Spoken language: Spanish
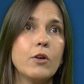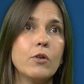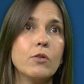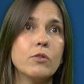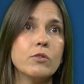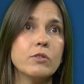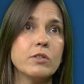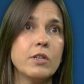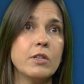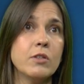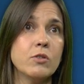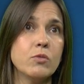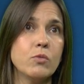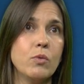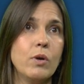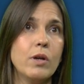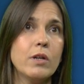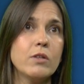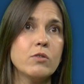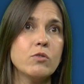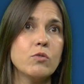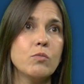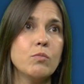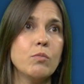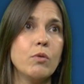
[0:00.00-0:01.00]
y
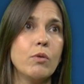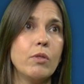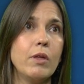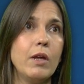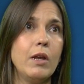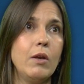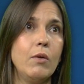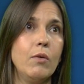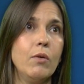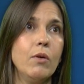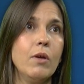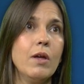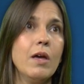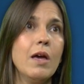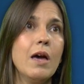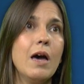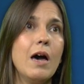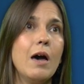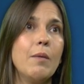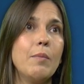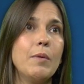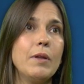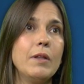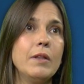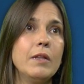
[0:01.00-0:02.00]
consensuar sus modelos,
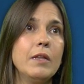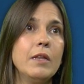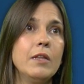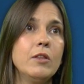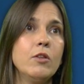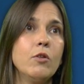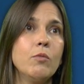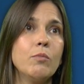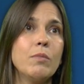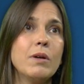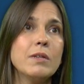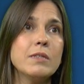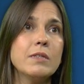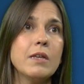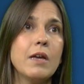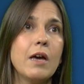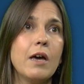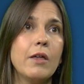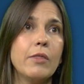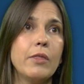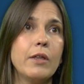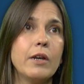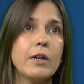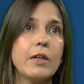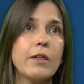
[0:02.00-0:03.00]
aprendiendo más
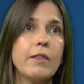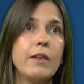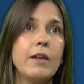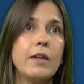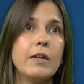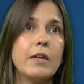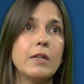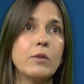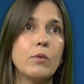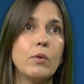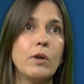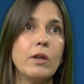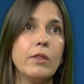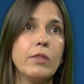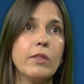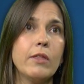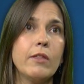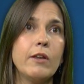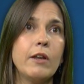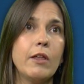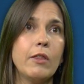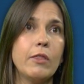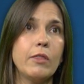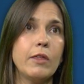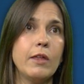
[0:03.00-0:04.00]
acerca de la naturaleza
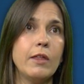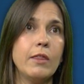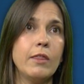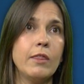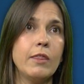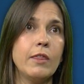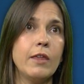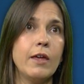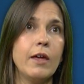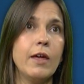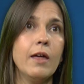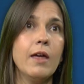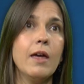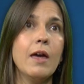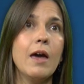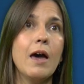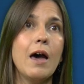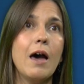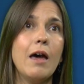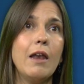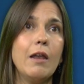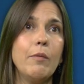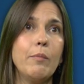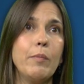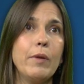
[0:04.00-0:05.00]
de la ciencia,
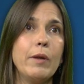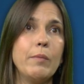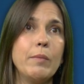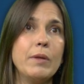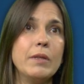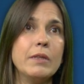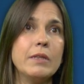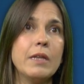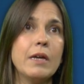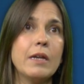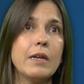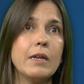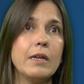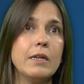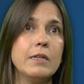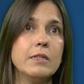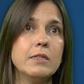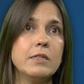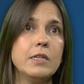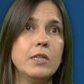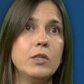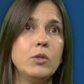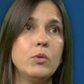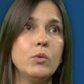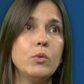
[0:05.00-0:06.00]
al experimentar in
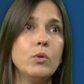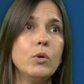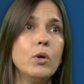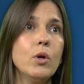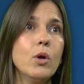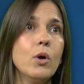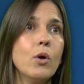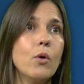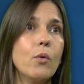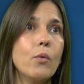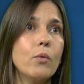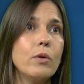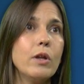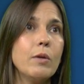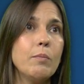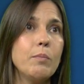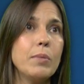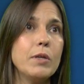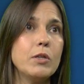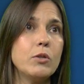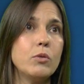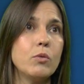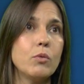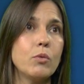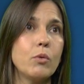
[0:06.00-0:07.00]
situ un
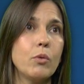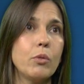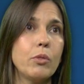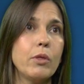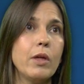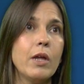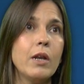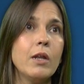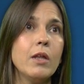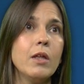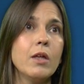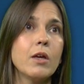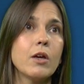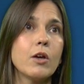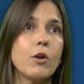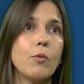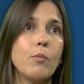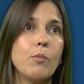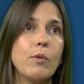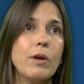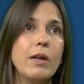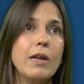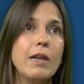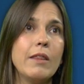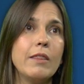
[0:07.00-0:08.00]
aspecto crucial
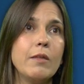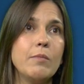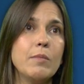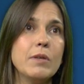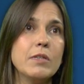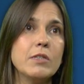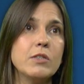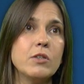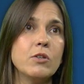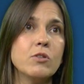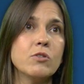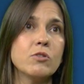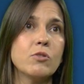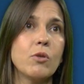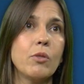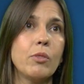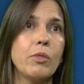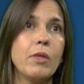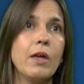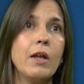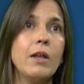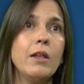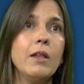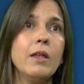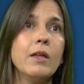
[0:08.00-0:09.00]
como es la dimensión
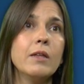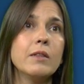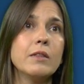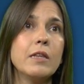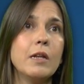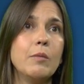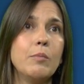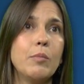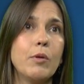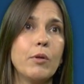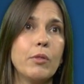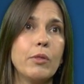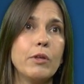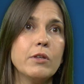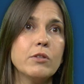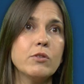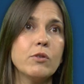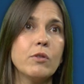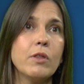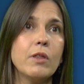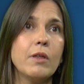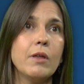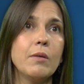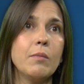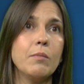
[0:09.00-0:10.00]
social del
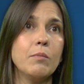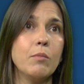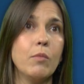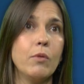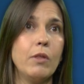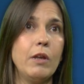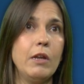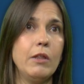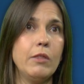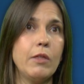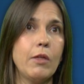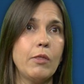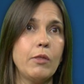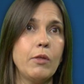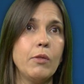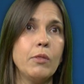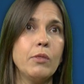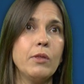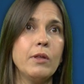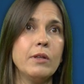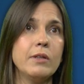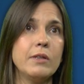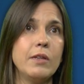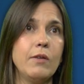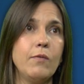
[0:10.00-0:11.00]
proceso de
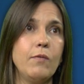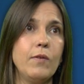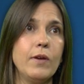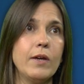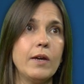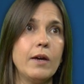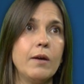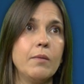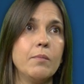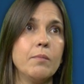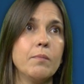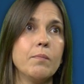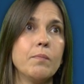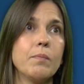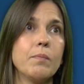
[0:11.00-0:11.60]
modelización científica.